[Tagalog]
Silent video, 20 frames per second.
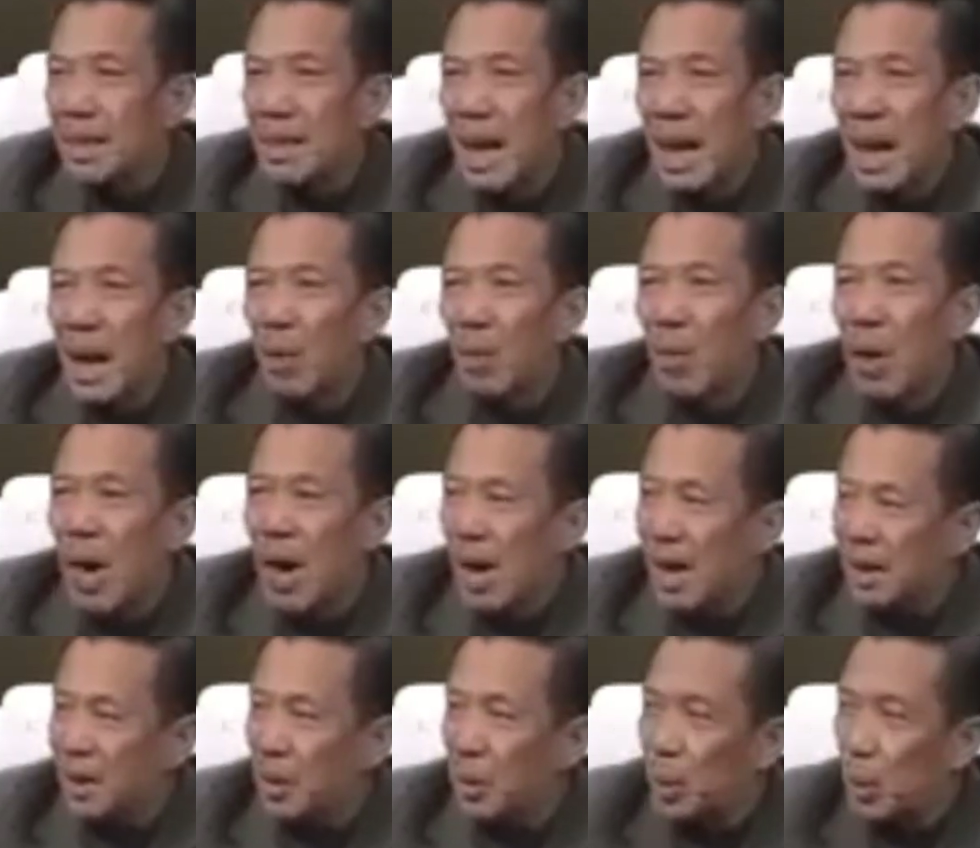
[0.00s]
nang
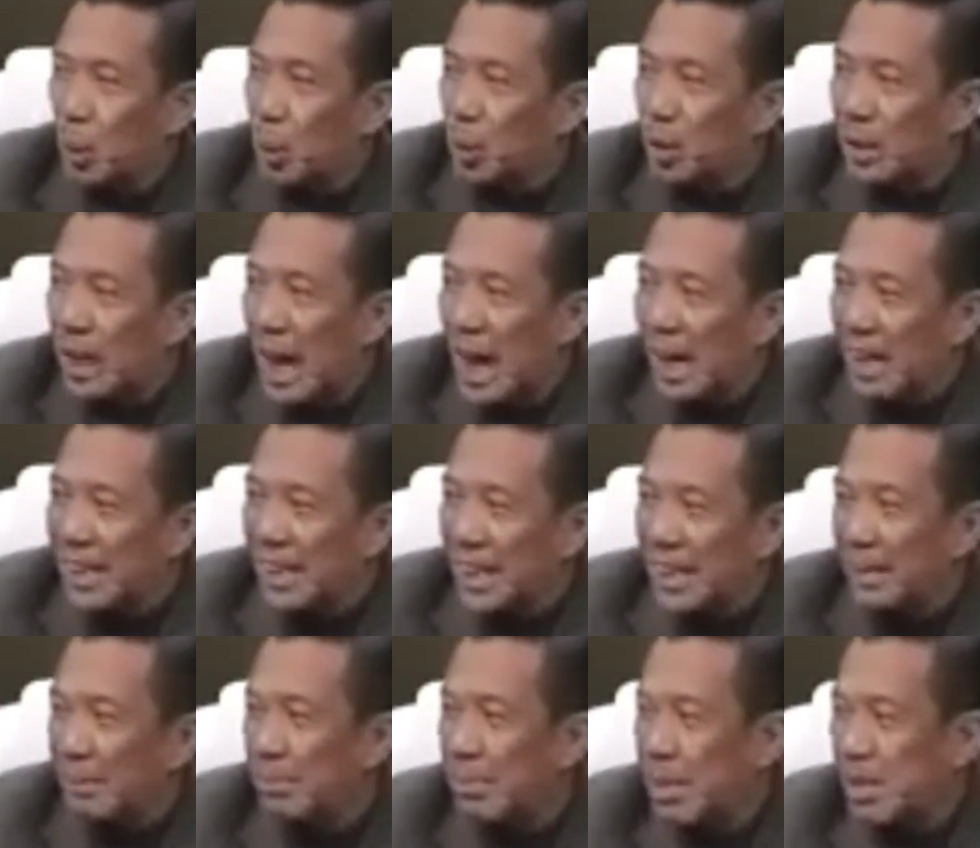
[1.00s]
nakawan, dukutan
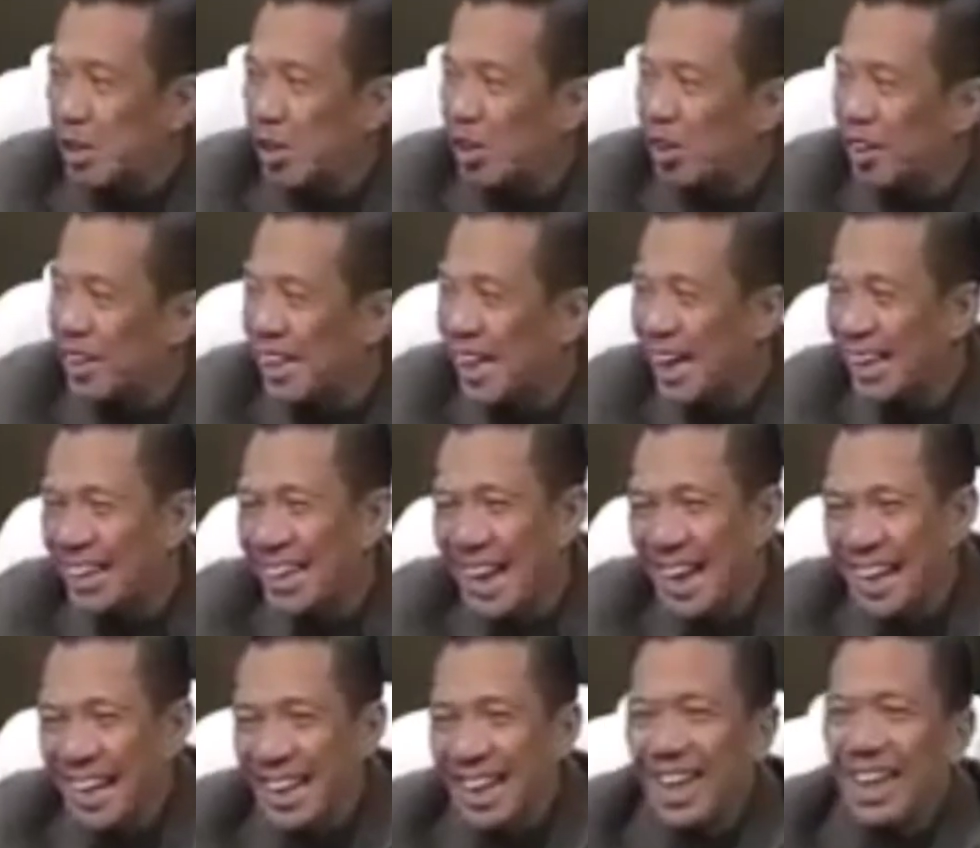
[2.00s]
sa Divisoria
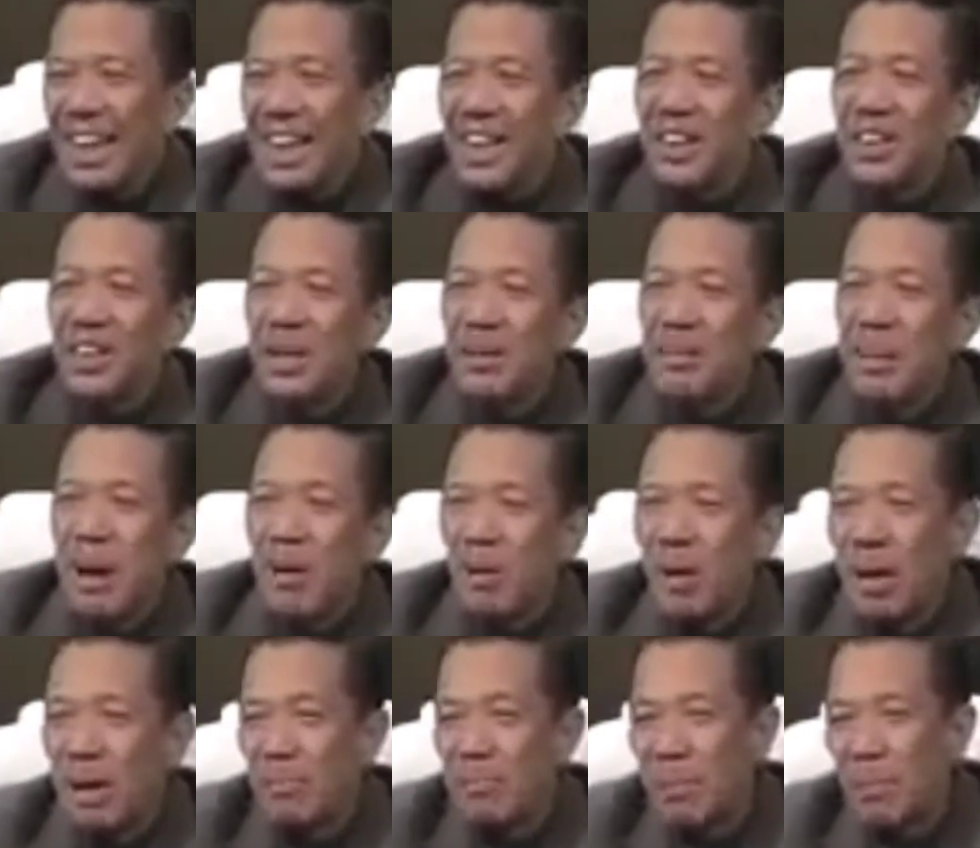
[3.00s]
dahil yung iba
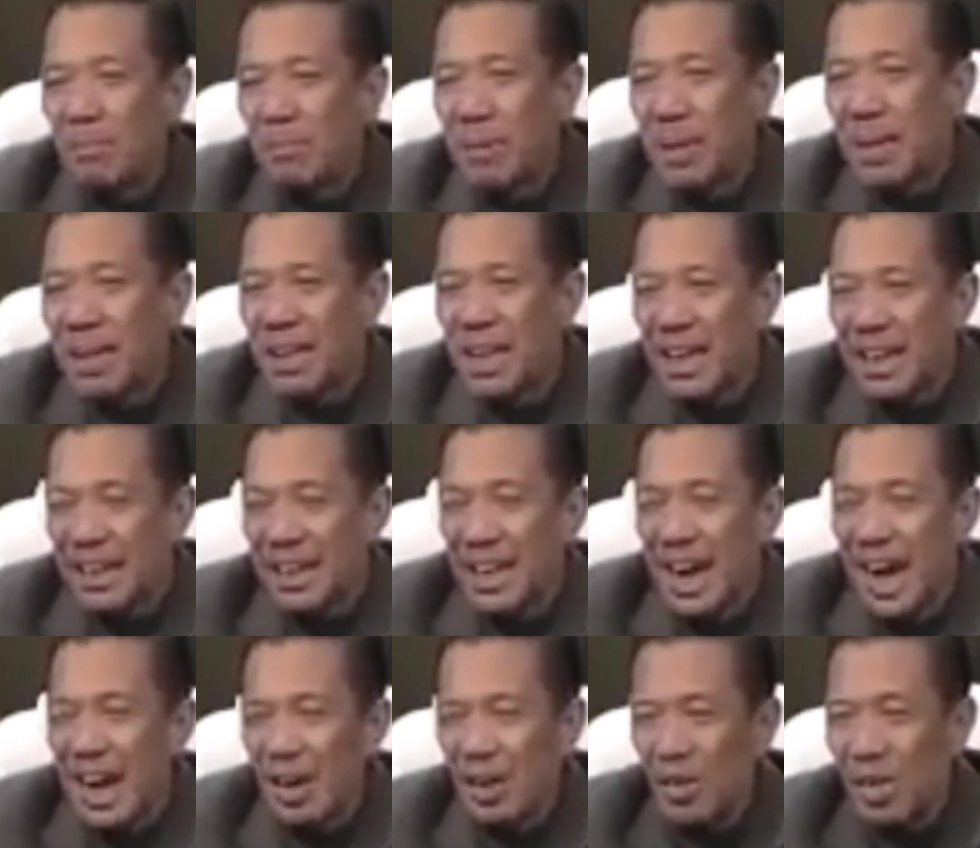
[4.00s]
walang pambili ng
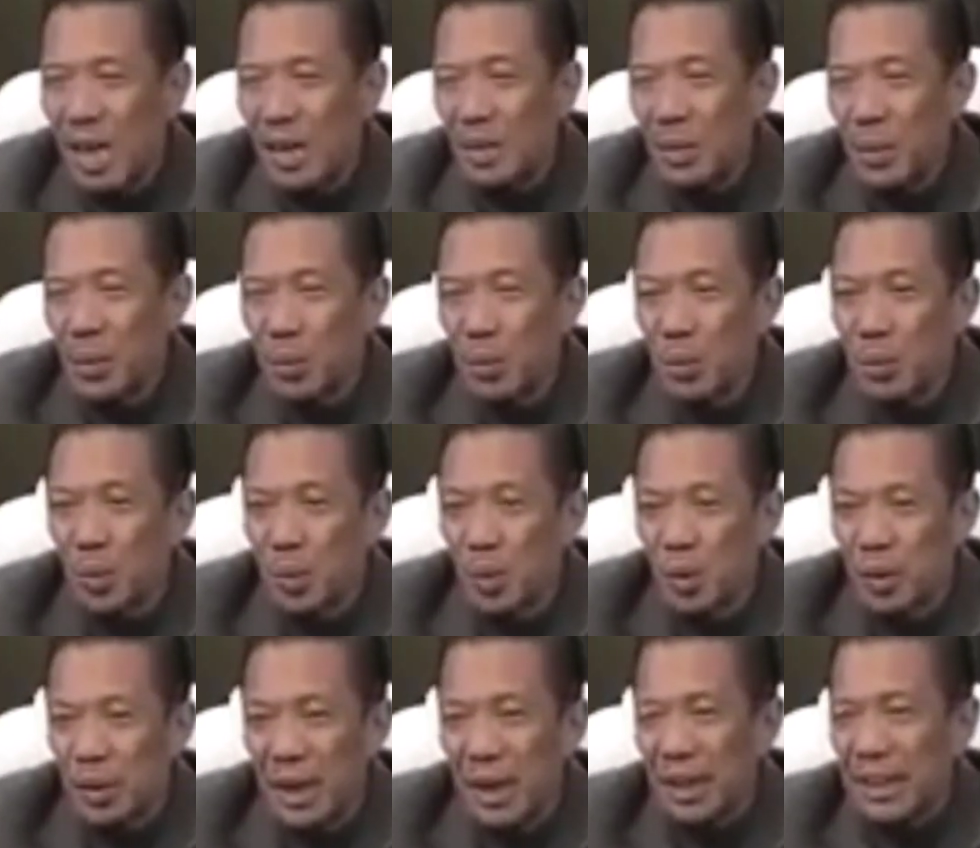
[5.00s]
regalo,
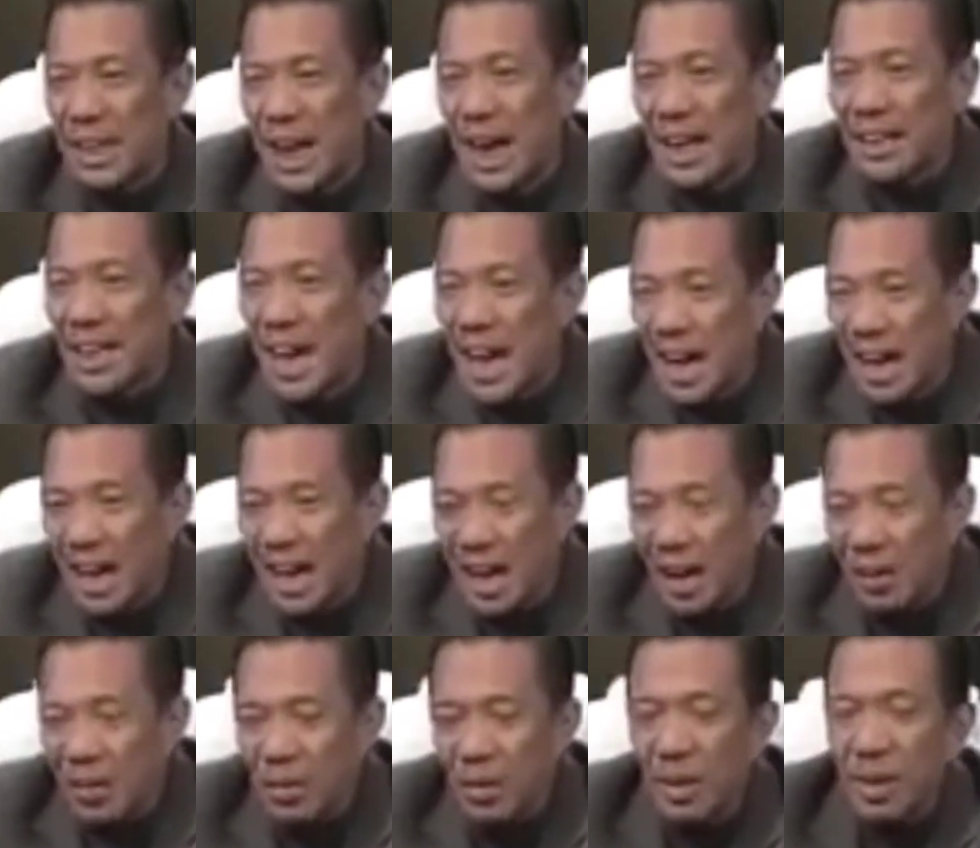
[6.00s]
nandudukot,
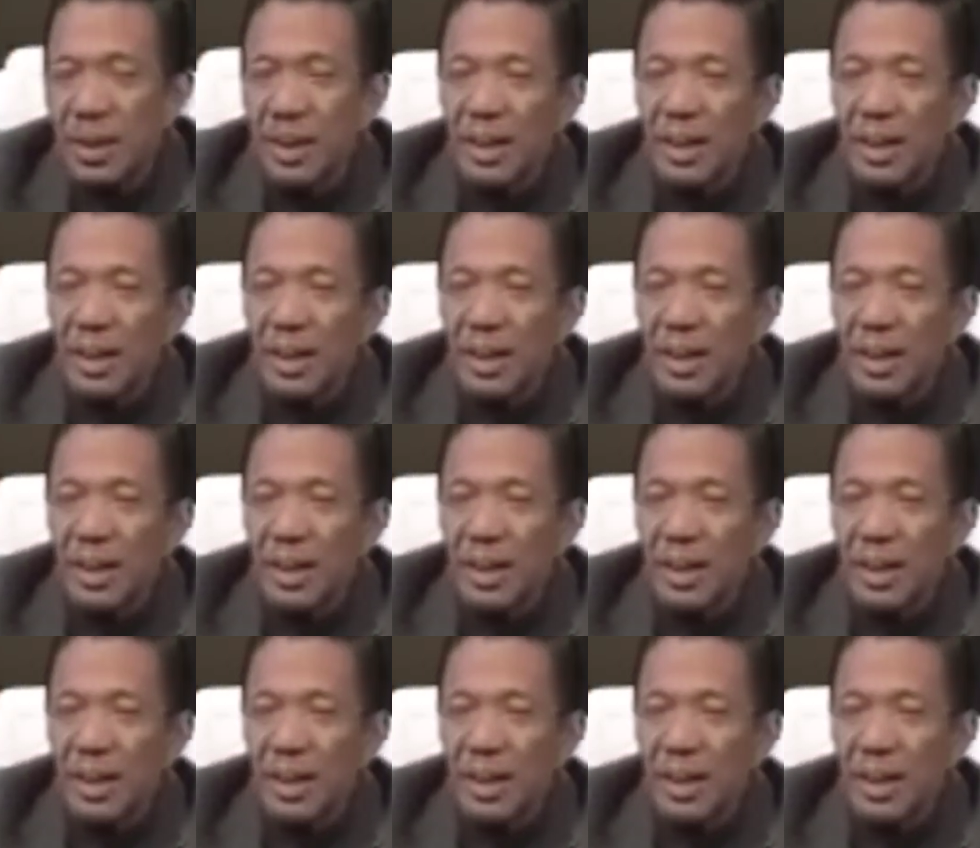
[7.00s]
nagnanakaw.